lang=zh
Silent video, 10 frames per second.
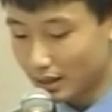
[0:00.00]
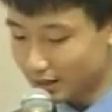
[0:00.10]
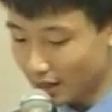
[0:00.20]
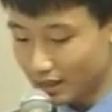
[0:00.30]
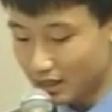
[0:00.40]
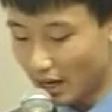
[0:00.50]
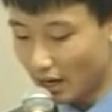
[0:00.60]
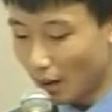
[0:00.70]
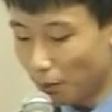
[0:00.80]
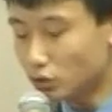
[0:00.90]
这一
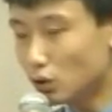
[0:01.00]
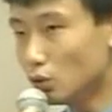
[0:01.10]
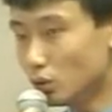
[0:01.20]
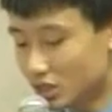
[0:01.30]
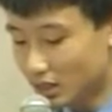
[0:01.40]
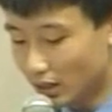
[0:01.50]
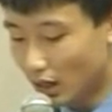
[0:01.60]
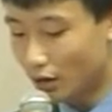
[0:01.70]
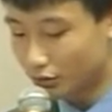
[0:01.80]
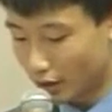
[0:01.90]
切不就论证
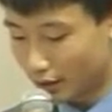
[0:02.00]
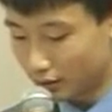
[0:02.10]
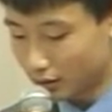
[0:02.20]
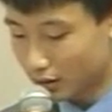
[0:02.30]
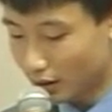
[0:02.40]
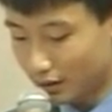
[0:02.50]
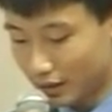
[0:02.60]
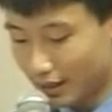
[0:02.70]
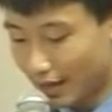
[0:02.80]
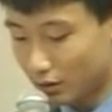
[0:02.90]
了人更
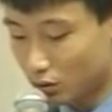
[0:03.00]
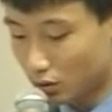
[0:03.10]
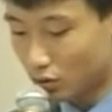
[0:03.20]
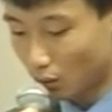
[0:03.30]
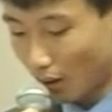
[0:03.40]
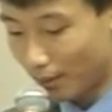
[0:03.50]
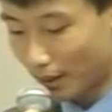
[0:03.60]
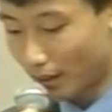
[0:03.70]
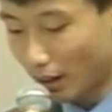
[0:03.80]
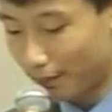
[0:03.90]
应该追求完
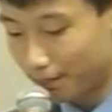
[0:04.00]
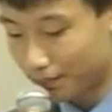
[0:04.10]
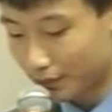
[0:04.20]
美吗？